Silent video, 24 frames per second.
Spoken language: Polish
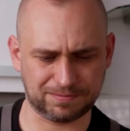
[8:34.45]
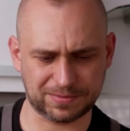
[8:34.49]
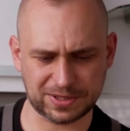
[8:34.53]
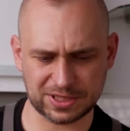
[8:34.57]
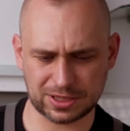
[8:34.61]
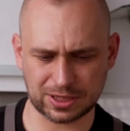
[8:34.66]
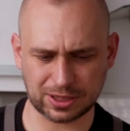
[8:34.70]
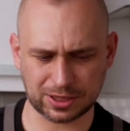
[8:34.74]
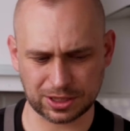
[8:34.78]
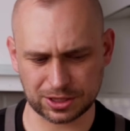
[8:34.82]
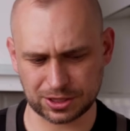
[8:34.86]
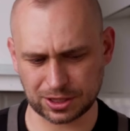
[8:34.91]

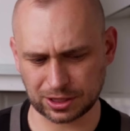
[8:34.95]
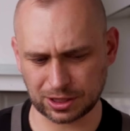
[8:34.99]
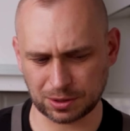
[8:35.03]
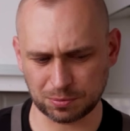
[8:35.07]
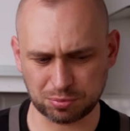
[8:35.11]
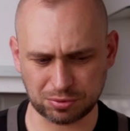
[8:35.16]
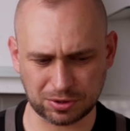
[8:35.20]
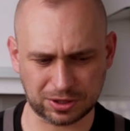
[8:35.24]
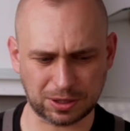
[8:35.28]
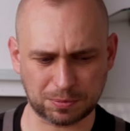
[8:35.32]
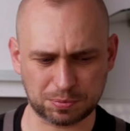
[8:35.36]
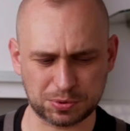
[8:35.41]
Jest jakieś takie
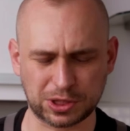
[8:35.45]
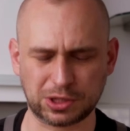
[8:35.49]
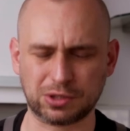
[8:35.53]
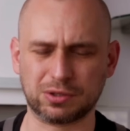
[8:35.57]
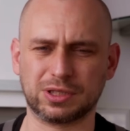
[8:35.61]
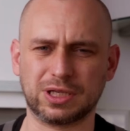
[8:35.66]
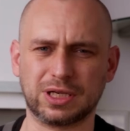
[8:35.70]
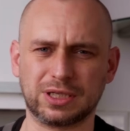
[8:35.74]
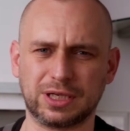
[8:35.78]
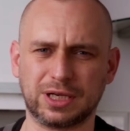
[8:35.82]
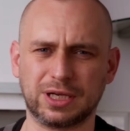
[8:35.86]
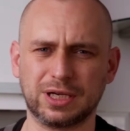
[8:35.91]
błędne
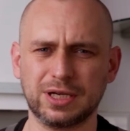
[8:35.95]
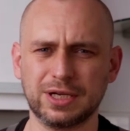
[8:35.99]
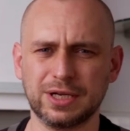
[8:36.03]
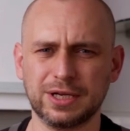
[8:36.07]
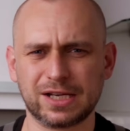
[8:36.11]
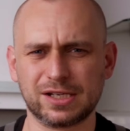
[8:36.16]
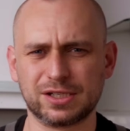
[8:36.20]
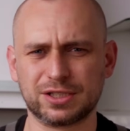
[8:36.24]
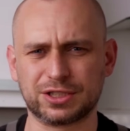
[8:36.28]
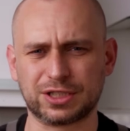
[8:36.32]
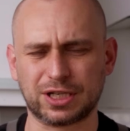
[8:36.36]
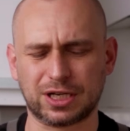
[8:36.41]
przekonanie,
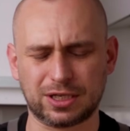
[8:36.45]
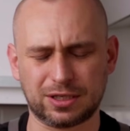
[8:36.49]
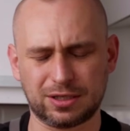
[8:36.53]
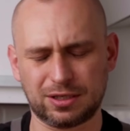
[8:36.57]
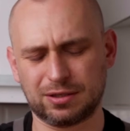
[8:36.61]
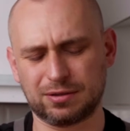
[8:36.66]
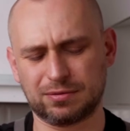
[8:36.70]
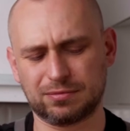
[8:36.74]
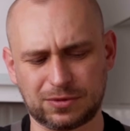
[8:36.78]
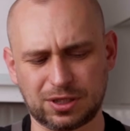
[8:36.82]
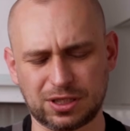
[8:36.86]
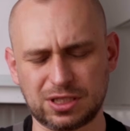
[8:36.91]
że
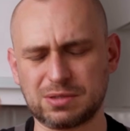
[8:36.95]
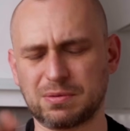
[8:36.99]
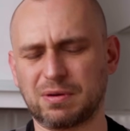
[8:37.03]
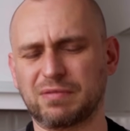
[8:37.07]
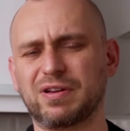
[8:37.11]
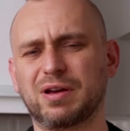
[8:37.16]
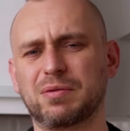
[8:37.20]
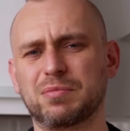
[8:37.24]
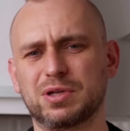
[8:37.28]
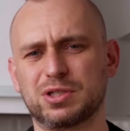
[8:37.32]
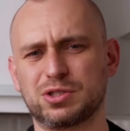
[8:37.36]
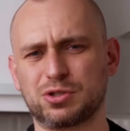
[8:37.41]
kiedy
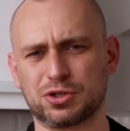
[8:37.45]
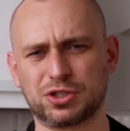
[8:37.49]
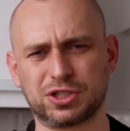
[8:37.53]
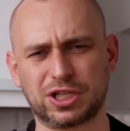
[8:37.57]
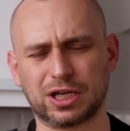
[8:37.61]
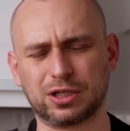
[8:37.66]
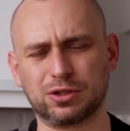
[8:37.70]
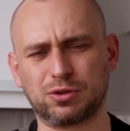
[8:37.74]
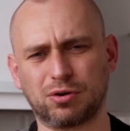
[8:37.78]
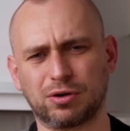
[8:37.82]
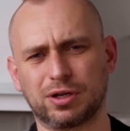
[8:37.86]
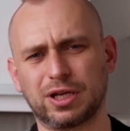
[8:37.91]
zamawiamy coś
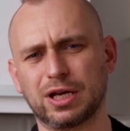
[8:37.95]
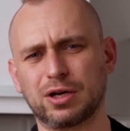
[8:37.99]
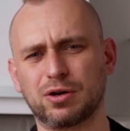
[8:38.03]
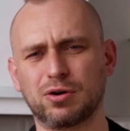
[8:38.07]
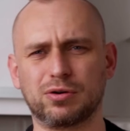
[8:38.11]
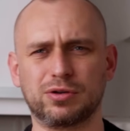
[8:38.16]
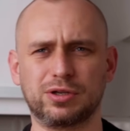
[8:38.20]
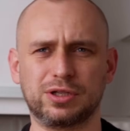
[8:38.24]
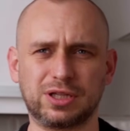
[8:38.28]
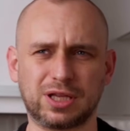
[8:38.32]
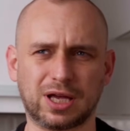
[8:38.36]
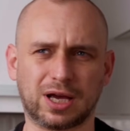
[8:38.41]
tak
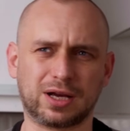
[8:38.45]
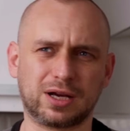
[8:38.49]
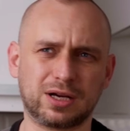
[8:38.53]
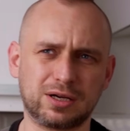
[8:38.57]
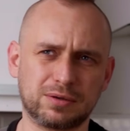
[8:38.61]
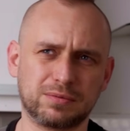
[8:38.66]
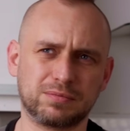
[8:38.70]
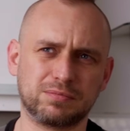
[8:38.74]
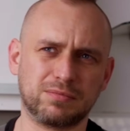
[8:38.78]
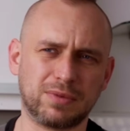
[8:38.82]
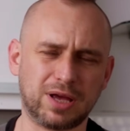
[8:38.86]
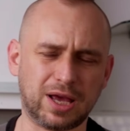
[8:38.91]
drugiego i
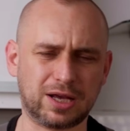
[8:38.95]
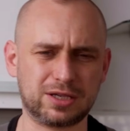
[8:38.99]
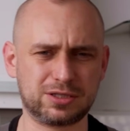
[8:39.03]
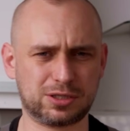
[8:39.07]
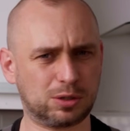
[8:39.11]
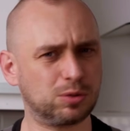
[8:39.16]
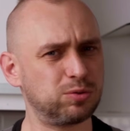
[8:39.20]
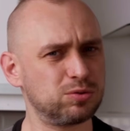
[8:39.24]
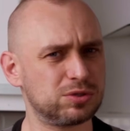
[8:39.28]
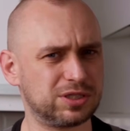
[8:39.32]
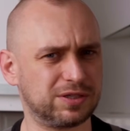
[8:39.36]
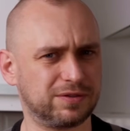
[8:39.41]
tak
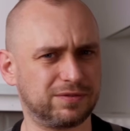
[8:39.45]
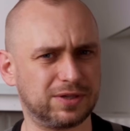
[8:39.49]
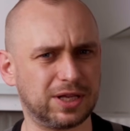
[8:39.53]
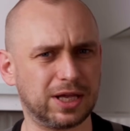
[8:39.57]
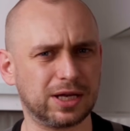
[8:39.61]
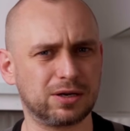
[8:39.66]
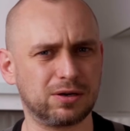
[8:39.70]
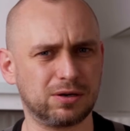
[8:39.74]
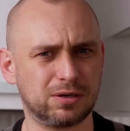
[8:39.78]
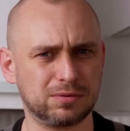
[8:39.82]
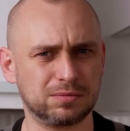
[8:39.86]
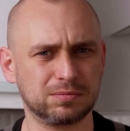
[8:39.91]

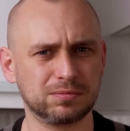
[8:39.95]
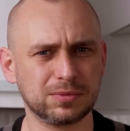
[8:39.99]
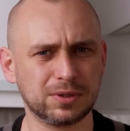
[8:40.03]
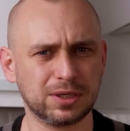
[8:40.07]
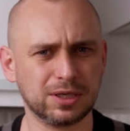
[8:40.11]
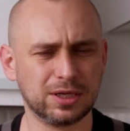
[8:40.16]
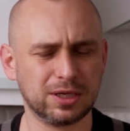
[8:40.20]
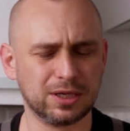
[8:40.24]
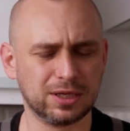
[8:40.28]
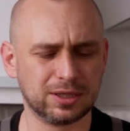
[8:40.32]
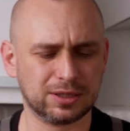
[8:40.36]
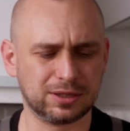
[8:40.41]
ekskluzywnego
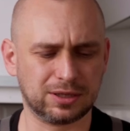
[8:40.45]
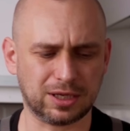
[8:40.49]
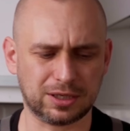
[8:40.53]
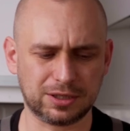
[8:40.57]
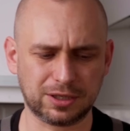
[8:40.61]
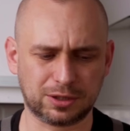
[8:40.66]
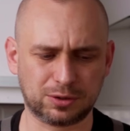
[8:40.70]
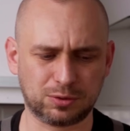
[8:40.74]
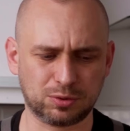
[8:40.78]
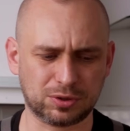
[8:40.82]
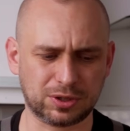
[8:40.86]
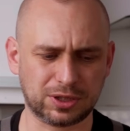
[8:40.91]
dla
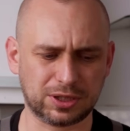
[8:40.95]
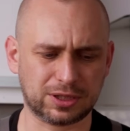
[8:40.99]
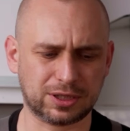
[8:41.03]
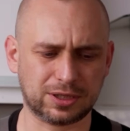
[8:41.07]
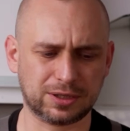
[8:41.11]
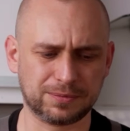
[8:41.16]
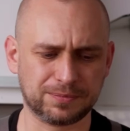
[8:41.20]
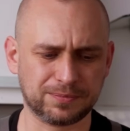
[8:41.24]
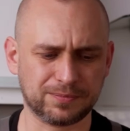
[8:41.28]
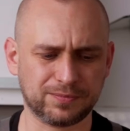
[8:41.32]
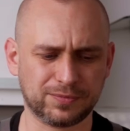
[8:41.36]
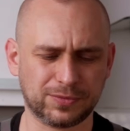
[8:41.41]

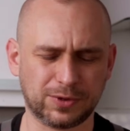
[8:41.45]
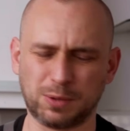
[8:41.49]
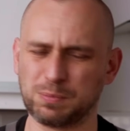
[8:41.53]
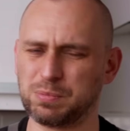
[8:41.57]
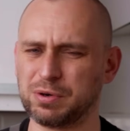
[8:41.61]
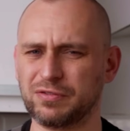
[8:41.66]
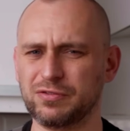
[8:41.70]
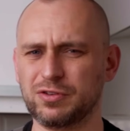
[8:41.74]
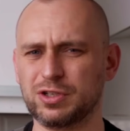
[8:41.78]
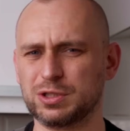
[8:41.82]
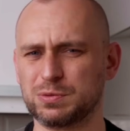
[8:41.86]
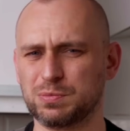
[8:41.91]
niektórych, to
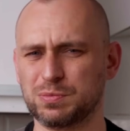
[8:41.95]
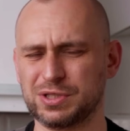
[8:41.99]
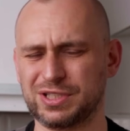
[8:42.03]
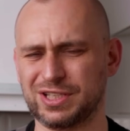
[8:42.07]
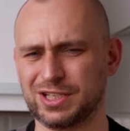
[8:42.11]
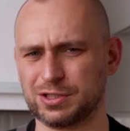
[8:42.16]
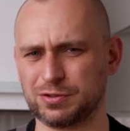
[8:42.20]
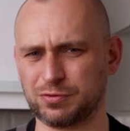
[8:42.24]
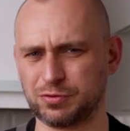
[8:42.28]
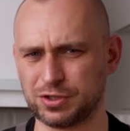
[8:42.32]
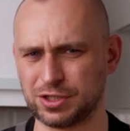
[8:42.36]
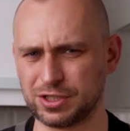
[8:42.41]
powinniśmy
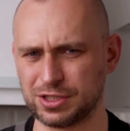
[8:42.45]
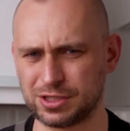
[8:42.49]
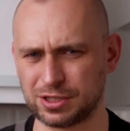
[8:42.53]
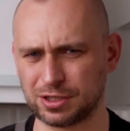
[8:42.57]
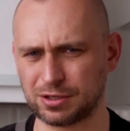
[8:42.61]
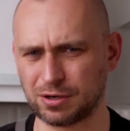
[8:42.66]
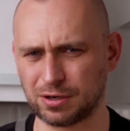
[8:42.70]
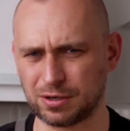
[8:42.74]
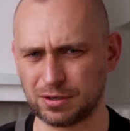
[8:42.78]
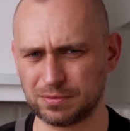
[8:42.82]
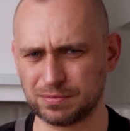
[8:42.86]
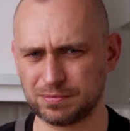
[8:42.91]
zjeść
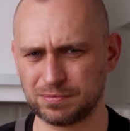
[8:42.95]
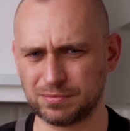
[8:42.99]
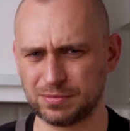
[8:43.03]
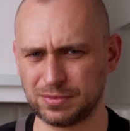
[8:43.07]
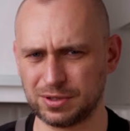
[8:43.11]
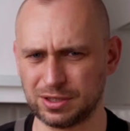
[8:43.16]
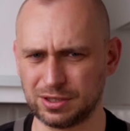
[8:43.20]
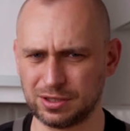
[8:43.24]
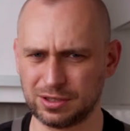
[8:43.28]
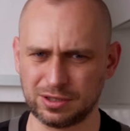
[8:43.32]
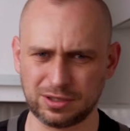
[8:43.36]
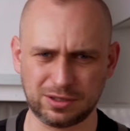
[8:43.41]
wszystko
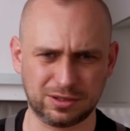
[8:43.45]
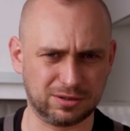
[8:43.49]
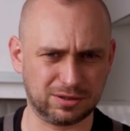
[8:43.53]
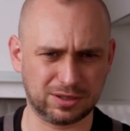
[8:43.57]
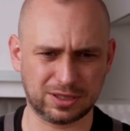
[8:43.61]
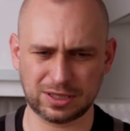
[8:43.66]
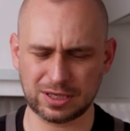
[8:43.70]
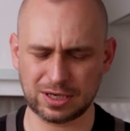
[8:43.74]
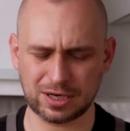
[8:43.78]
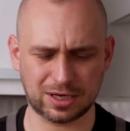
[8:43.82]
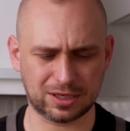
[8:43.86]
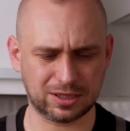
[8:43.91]
i
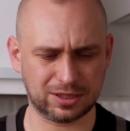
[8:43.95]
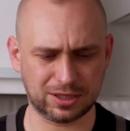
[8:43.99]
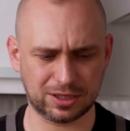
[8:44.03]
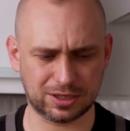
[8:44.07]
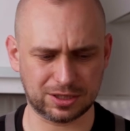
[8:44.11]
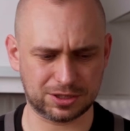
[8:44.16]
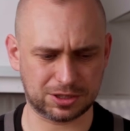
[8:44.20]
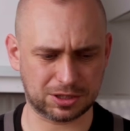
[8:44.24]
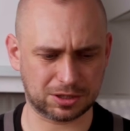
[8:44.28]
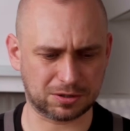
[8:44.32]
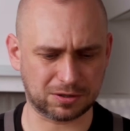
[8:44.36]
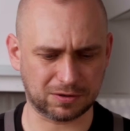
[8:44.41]

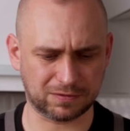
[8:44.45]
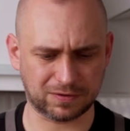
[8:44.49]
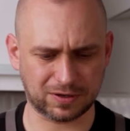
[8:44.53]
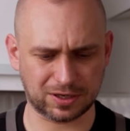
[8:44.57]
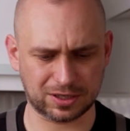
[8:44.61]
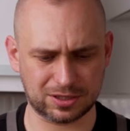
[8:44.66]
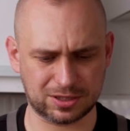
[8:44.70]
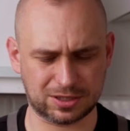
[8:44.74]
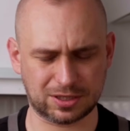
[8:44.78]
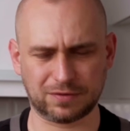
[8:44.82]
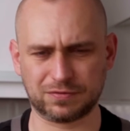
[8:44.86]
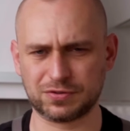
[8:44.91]
generalnie
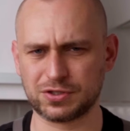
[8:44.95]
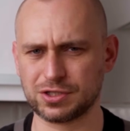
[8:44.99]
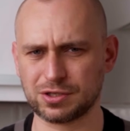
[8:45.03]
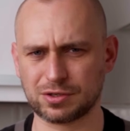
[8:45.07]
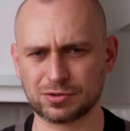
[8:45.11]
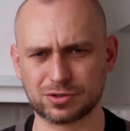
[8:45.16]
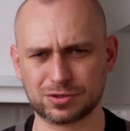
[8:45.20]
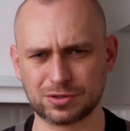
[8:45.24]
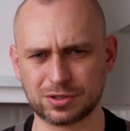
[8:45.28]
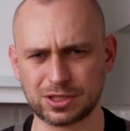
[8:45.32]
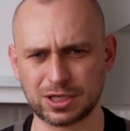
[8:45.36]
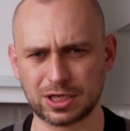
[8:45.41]
dziękować za
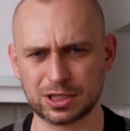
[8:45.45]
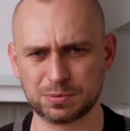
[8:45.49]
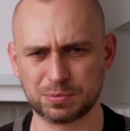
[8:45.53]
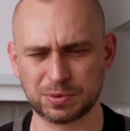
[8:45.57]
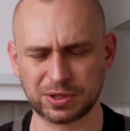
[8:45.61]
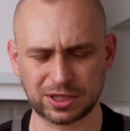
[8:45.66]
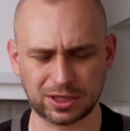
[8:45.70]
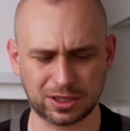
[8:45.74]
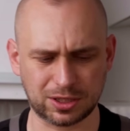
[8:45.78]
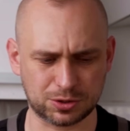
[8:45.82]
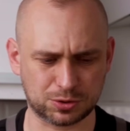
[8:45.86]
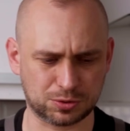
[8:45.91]
wszystko, co zostaliśmy na
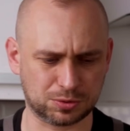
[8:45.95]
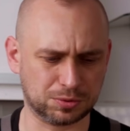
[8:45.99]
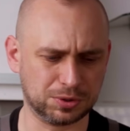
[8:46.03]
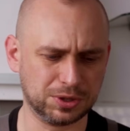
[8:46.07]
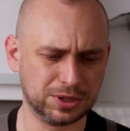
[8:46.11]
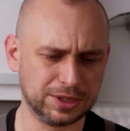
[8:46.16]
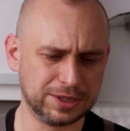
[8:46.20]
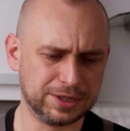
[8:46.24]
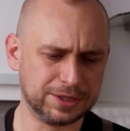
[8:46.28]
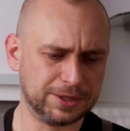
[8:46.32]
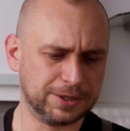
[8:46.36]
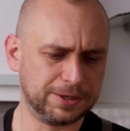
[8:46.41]
talerzu.
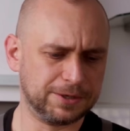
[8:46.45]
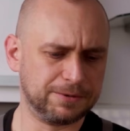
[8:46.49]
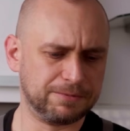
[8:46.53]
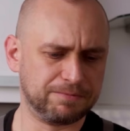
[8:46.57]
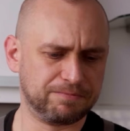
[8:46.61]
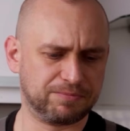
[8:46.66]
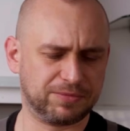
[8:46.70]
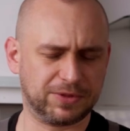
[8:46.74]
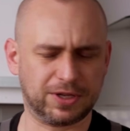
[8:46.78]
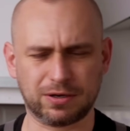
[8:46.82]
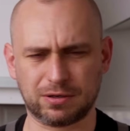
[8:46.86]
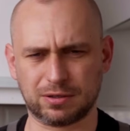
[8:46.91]

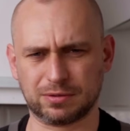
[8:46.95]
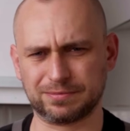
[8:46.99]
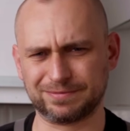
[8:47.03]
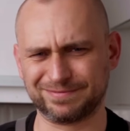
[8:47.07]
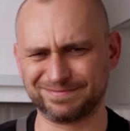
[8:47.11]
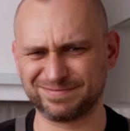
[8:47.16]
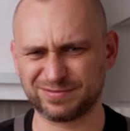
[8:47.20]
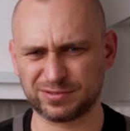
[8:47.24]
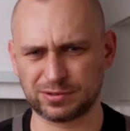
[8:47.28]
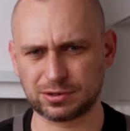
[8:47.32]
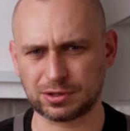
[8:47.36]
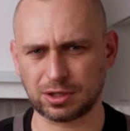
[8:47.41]
No,
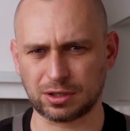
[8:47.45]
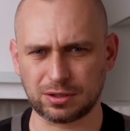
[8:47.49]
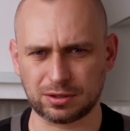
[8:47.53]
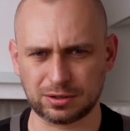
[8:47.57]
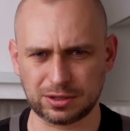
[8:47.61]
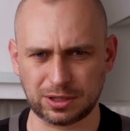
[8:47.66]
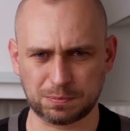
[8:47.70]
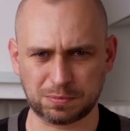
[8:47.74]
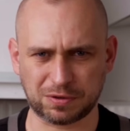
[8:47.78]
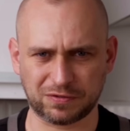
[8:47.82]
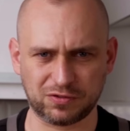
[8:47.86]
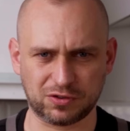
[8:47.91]
to
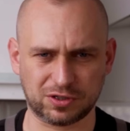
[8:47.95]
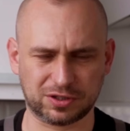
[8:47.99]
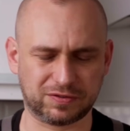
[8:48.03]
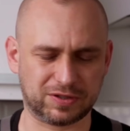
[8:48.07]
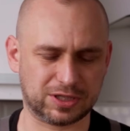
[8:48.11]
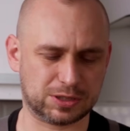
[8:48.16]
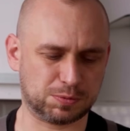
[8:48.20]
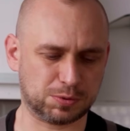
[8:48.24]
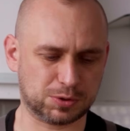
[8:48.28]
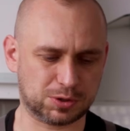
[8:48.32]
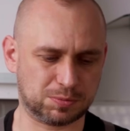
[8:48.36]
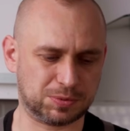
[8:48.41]
nie powinno w
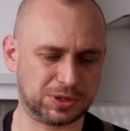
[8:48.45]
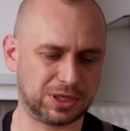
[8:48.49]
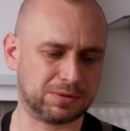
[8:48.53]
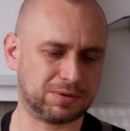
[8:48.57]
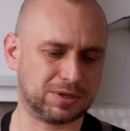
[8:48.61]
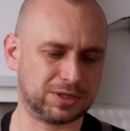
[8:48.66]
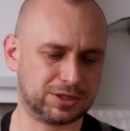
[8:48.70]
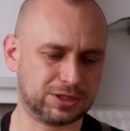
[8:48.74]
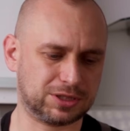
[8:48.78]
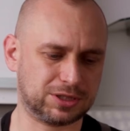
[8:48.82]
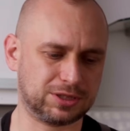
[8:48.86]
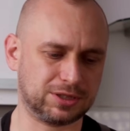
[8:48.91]
ten sposób
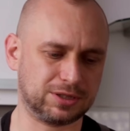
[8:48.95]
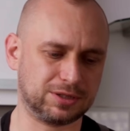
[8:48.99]
działać.